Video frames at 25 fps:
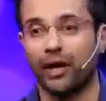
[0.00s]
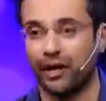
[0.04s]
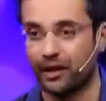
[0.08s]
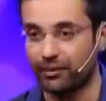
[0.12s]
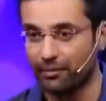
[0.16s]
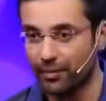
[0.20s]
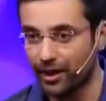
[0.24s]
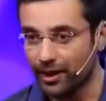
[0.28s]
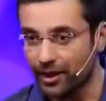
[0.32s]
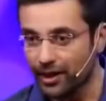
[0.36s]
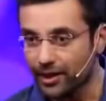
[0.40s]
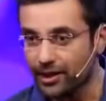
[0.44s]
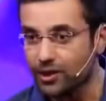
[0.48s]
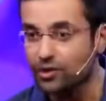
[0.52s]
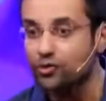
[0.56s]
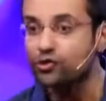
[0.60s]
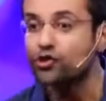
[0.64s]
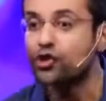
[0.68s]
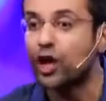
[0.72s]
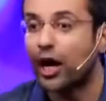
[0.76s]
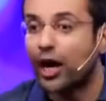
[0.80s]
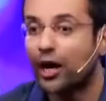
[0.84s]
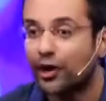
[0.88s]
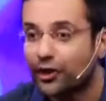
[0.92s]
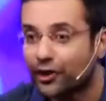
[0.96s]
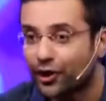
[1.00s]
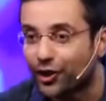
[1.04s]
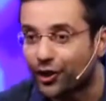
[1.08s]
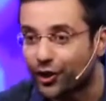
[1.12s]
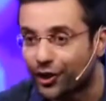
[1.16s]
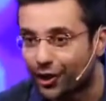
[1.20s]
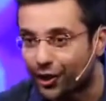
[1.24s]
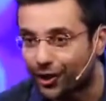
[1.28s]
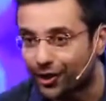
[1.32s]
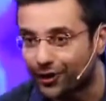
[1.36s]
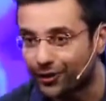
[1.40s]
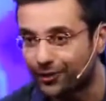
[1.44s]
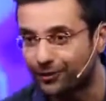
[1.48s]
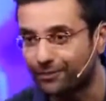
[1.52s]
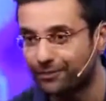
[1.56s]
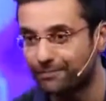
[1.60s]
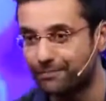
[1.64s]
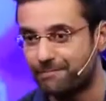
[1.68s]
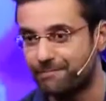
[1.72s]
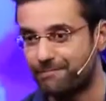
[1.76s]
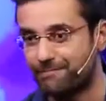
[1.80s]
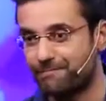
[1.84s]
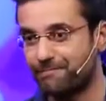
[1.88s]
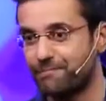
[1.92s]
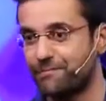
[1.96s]
बारे में जान करके
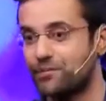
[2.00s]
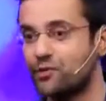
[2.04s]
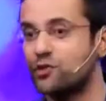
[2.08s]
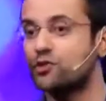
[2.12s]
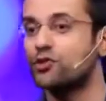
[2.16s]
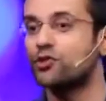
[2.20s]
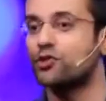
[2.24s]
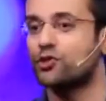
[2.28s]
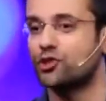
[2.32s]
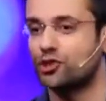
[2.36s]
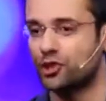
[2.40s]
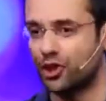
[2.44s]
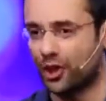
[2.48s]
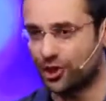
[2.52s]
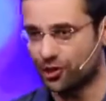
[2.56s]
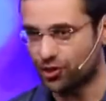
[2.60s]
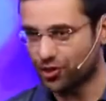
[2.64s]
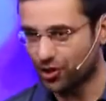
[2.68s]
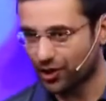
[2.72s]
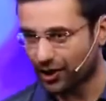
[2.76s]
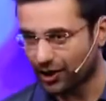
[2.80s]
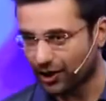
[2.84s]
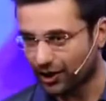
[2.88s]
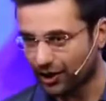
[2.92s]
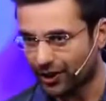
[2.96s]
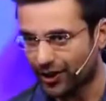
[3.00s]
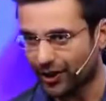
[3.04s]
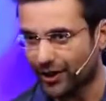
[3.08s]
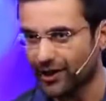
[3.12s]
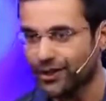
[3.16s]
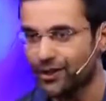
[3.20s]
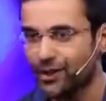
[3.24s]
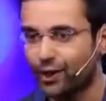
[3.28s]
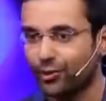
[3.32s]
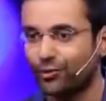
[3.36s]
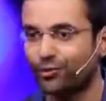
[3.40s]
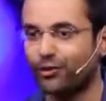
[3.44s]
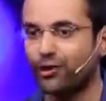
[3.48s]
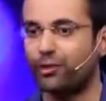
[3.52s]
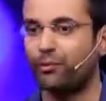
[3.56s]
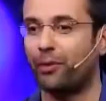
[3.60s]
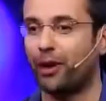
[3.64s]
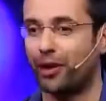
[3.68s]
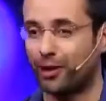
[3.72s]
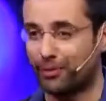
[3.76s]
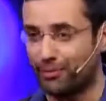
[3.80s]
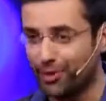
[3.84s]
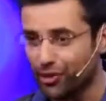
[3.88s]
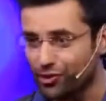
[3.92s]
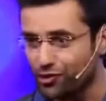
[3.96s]
सर्च करके या उसके
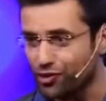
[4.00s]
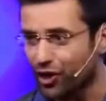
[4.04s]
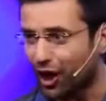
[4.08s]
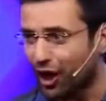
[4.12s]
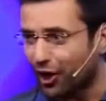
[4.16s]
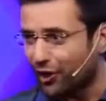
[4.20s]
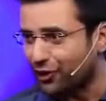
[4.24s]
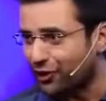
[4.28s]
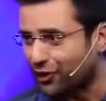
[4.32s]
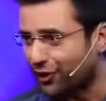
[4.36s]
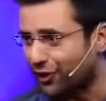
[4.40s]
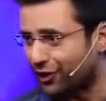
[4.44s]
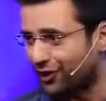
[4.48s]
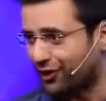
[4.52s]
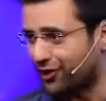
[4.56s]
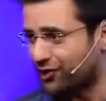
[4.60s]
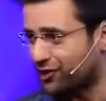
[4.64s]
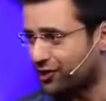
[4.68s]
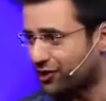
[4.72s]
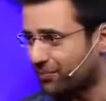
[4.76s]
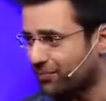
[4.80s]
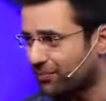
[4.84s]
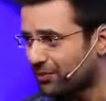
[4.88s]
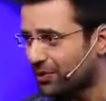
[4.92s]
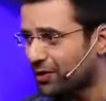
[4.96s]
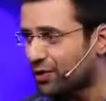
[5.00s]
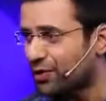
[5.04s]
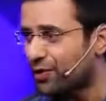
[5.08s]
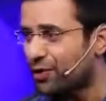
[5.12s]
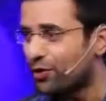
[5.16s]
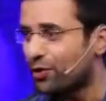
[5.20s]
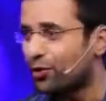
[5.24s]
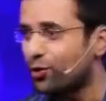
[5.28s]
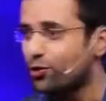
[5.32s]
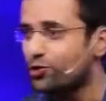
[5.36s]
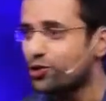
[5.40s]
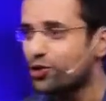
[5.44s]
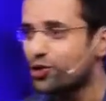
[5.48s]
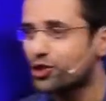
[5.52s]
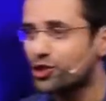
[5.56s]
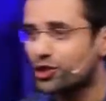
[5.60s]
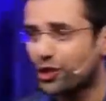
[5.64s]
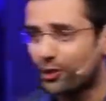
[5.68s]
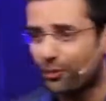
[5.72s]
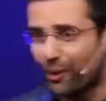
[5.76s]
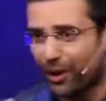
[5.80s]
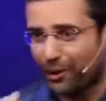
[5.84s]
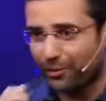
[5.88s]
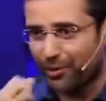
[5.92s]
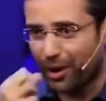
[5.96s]
बारे में जान करके जब उस चीज
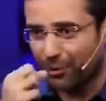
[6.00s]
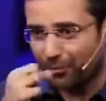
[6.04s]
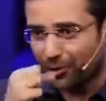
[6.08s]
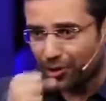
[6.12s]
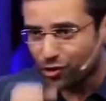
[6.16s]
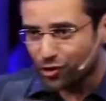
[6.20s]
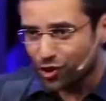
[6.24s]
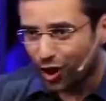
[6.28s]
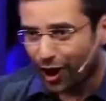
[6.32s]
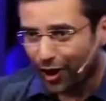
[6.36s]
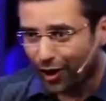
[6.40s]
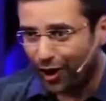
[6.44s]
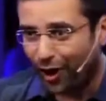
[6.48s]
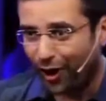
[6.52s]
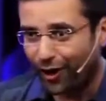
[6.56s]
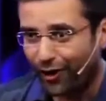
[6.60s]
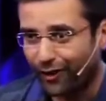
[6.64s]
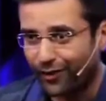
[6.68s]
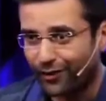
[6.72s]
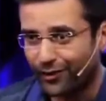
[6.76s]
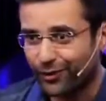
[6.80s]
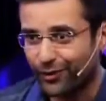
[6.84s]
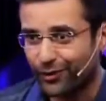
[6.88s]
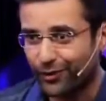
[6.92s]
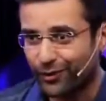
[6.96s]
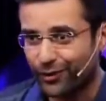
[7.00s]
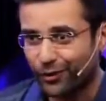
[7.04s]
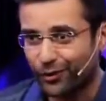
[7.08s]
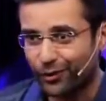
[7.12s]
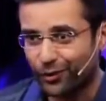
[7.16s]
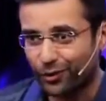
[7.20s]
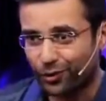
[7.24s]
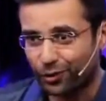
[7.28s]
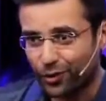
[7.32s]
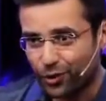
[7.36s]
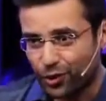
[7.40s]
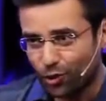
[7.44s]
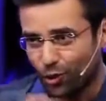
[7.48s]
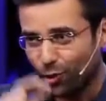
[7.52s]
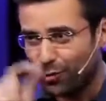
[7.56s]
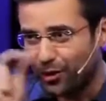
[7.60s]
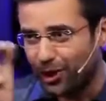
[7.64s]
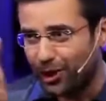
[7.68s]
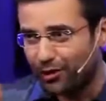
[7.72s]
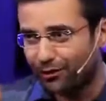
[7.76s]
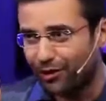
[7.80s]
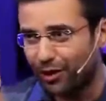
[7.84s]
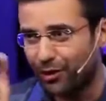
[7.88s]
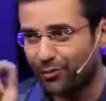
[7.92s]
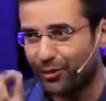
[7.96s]
के बारे में आपने जाना तो इसको
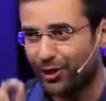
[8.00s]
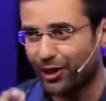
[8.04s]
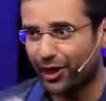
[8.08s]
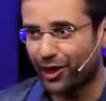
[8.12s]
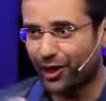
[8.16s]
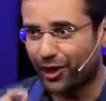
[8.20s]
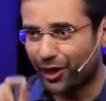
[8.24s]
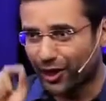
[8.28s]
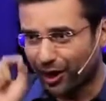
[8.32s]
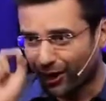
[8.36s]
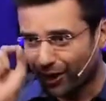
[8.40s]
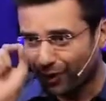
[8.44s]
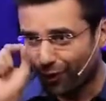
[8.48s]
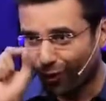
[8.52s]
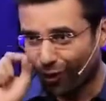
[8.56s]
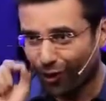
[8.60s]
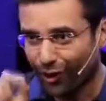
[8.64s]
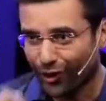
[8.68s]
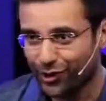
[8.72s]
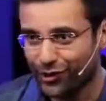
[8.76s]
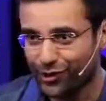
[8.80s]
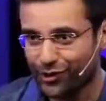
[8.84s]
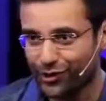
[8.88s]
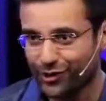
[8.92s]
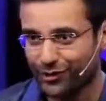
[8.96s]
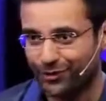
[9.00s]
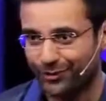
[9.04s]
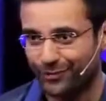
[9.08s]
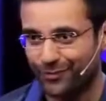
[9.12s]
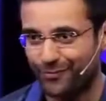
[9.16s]
भी एक वर्ड में क्या कहेंगे नॉलेज